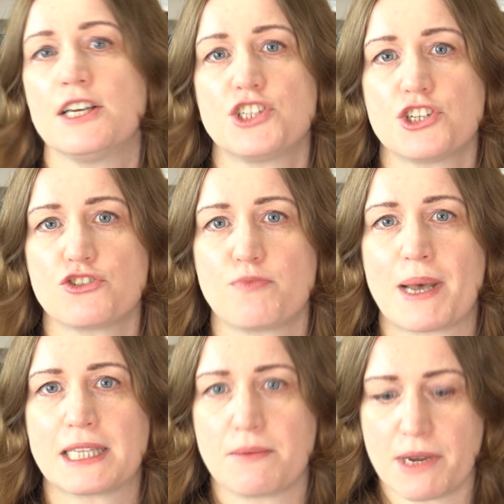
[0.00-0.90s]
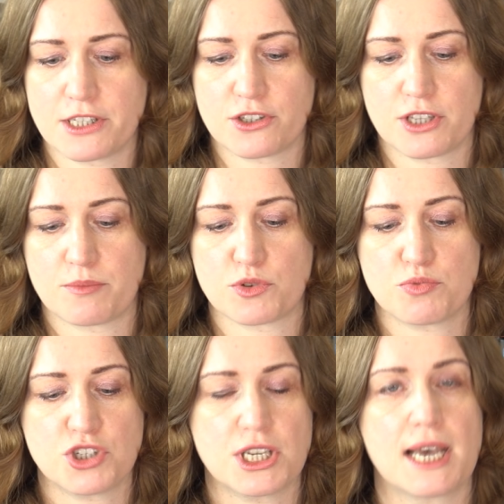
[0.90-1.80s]
Księżyc pannie generalnie bardzo temu
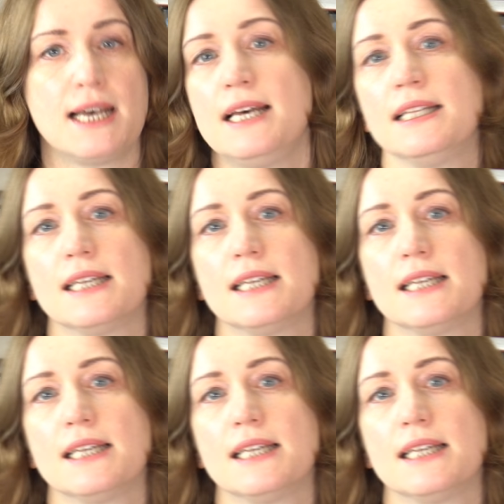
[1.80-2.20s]
sprzyja.